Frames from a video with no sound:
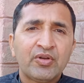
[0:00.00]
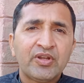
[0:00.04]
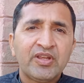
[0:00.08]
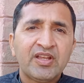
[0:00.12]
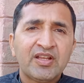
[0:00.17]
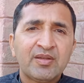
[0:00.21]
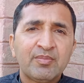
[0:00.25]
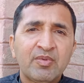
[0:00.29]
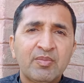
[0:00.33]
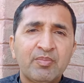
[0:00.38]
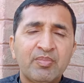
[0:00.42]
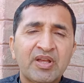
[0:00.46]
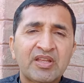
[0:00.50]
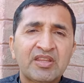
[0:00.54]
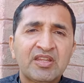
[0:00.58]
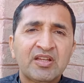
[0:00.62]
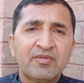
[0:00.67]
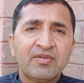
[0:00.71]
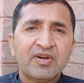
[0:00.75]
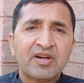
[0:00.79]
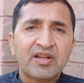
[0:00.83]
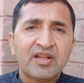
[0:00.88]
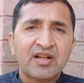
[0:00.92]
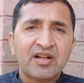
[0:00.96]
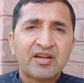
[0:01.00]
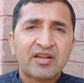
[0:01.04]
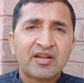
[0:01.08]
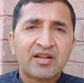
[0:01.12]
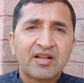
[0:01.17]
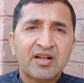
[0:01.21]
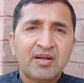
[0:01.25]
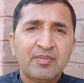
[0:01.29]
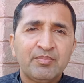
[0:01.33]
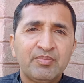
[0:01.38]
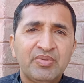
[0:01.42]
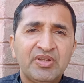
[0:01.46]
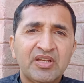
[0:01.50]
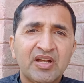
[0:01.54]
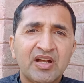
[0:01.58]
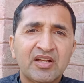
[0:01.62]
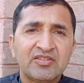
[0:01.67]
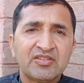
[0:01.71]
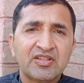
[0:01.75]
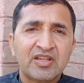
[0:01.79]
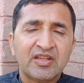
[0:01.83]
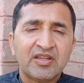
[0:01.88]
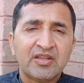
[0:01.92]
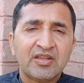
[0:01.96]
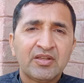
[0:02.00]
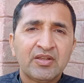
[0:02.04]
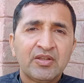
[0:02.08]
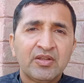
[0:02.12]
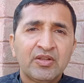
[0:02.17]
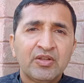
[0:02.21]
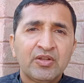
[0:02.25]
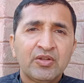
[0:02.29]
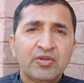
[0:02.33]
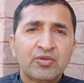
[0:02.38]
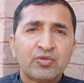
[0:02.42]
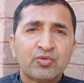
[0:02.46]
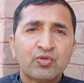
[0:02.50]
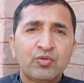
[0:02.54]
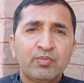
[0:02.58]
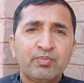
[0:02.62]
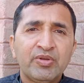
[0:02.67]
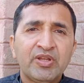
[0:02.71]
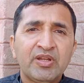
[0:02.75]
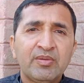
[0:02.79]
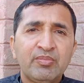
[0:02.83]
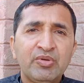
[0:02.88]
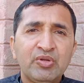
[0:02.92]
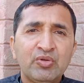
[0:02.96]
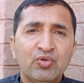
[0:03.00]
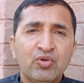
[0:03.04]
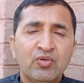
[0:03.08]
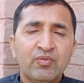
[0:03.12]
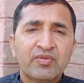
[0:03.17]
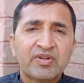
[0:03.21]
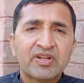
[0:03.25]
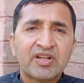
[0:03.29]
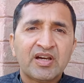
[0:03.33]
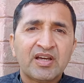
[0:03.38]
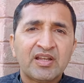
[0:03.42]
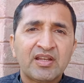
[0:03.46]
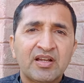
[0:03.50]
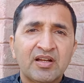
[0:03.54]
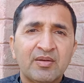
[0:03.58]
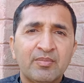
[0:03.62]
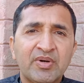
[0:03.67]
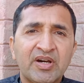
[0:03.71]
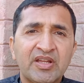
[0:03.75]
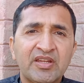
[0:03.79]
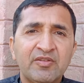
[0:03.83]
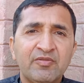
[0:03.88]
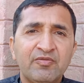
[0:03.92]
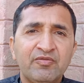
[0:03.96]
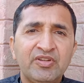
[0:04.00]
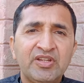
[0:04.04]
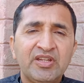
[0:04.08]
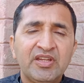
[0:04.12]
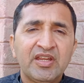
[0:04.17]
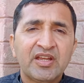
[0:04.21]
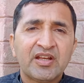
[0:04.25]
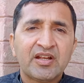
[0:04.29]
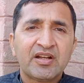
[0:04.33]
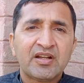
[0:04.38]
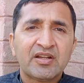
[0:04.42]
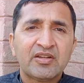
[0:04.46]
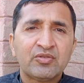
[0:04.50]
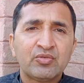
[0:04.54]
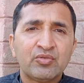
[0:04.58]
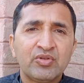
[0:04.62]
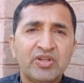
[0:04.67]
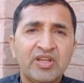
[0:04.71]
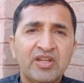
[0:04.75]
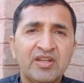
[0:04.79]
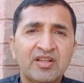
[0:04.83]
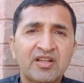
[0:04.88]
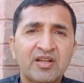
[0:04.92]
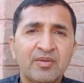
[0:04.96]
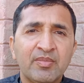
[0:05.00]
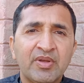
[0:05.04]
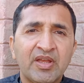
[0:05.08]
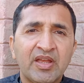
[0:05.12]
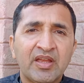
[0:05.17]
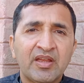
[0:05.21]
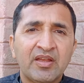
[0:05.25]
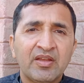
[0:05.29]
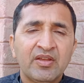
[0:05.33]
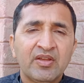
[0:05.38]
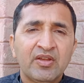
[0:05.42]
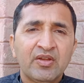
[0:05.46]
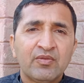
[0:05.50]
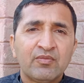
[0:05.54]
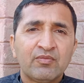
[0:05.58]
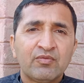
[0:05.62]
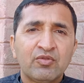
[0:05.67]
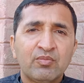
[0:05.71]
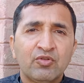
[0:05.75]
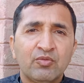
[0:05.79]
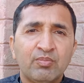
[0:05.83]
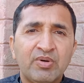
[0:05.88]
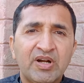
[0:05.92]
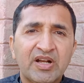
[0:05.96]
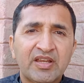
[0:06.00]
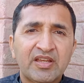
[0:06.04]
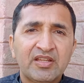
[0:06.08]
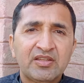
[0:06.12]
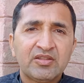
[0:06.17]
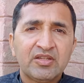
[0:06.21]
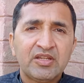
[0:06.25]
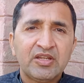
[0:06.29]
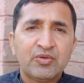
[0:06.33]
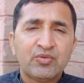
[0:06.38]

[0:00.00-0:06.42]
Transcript: और एक में पैदावार अगर कम भी आ जाए तो फिर भी ओवरऑल हमारी फ़ी एकड़ जो इनकम है वो बाकी